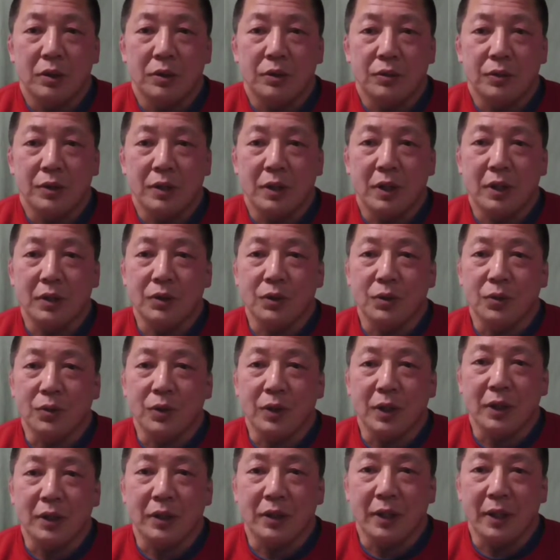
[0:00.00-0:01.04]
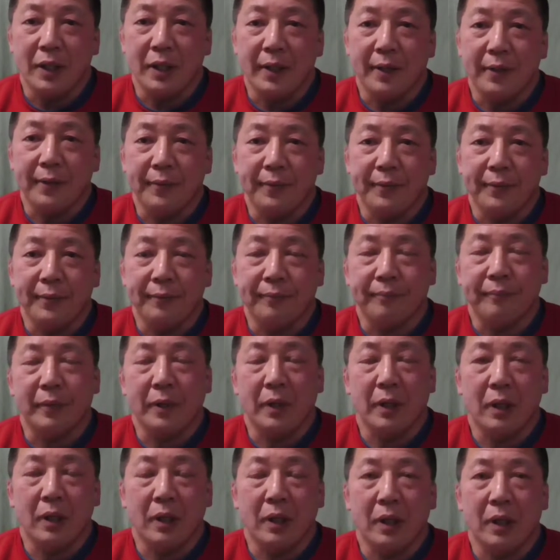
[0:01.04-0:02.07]
雪かきをやって、
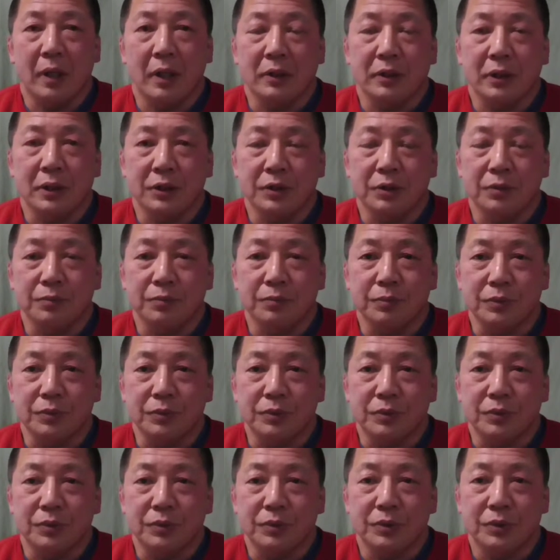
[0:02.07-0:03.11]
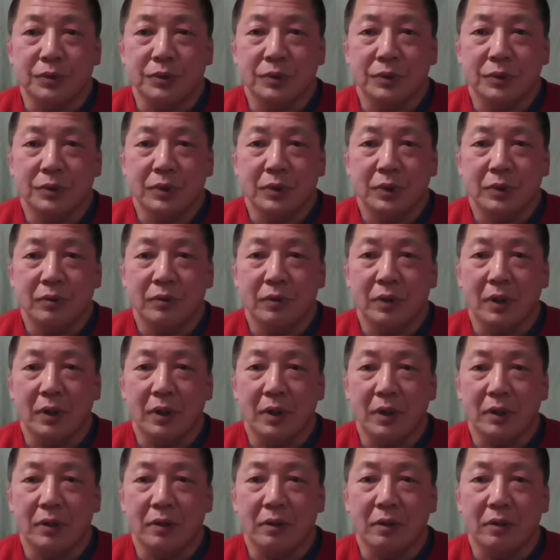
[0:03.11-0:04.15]
まあ、30分ぐらい
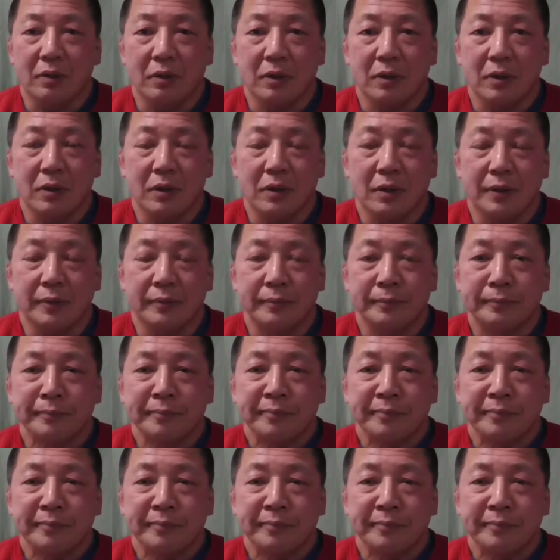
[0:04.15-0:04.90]
かかったかな。ま